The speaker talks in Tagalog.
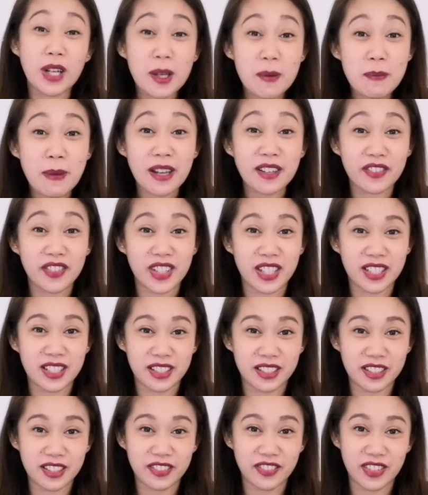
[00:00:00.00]
Welcome back for
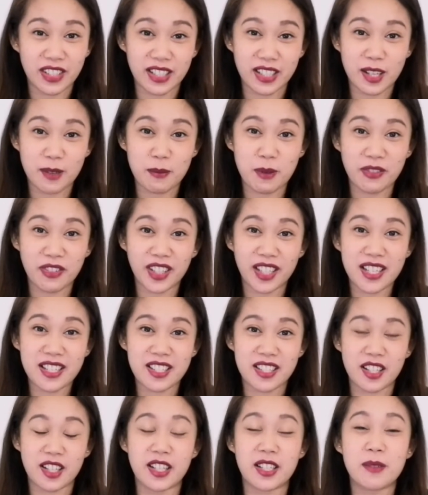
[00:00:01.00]
another vlog and before I
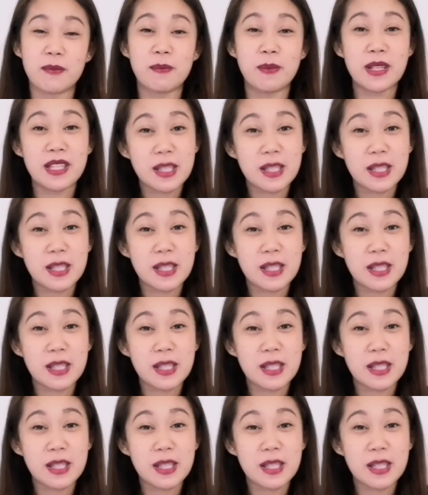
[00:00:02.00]
start,